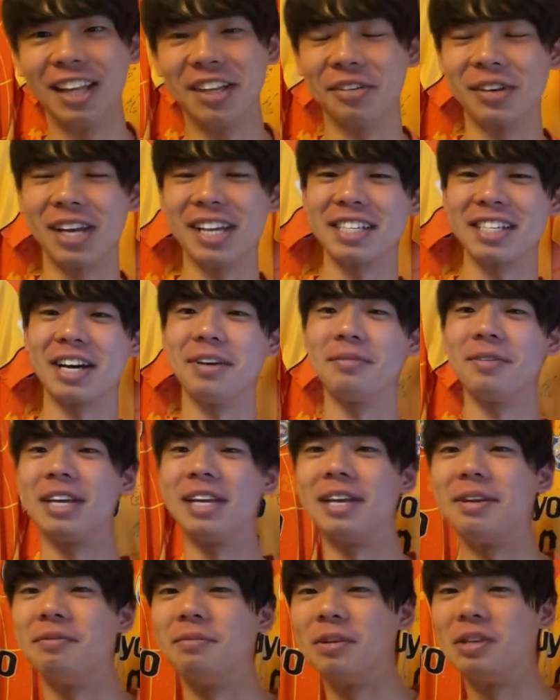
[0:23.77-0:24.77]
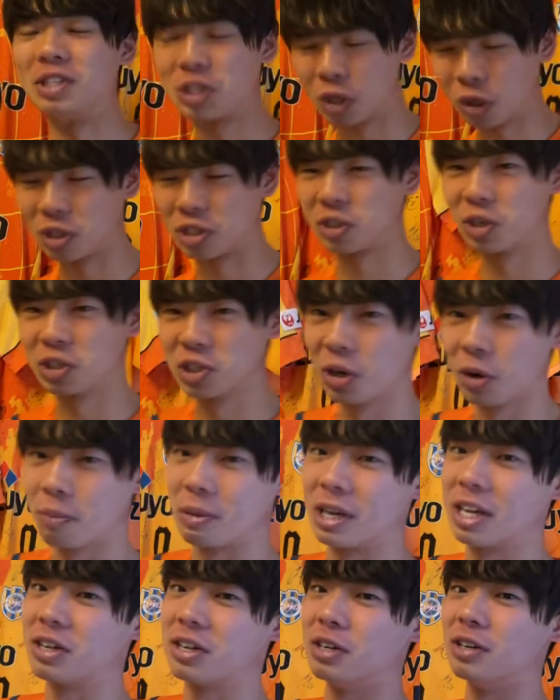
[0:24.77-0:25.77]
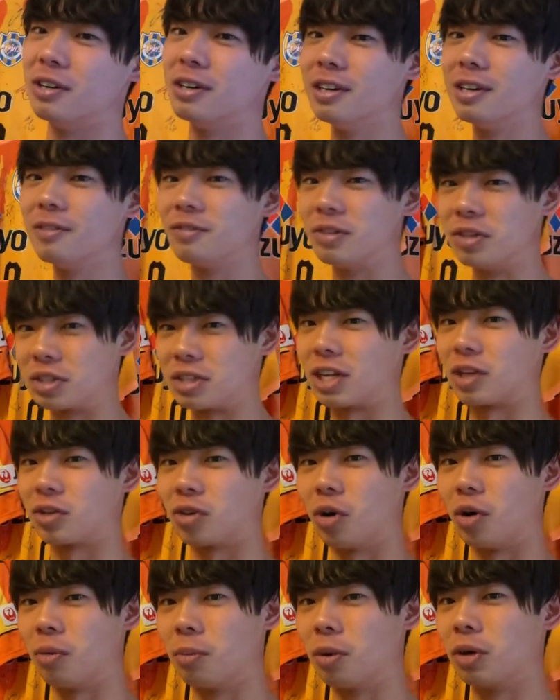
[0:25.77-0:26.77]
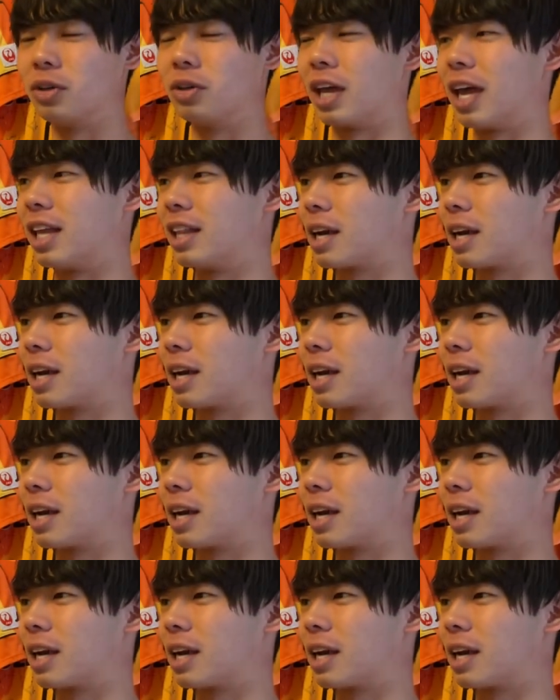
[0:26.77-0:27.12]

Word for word: 取り扱うべき、超ビッグニュースだと思うので、